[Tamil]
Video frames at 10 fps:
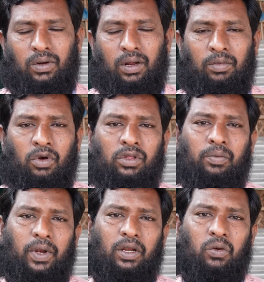ஒரு அம்மா
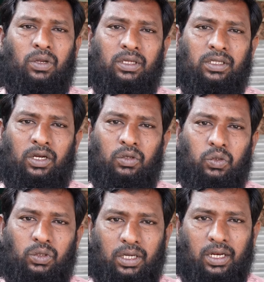வந்து பள்ளிக்கூடத்துக்கு
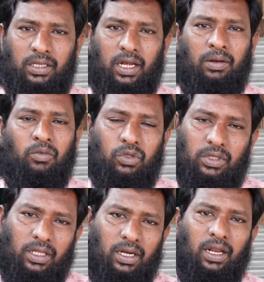தன்னுடைய சொத்துக்களை தானம்
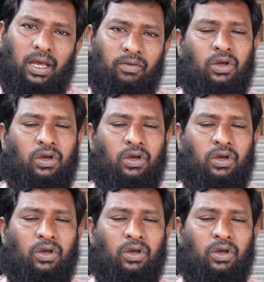கொடுத்ததுனால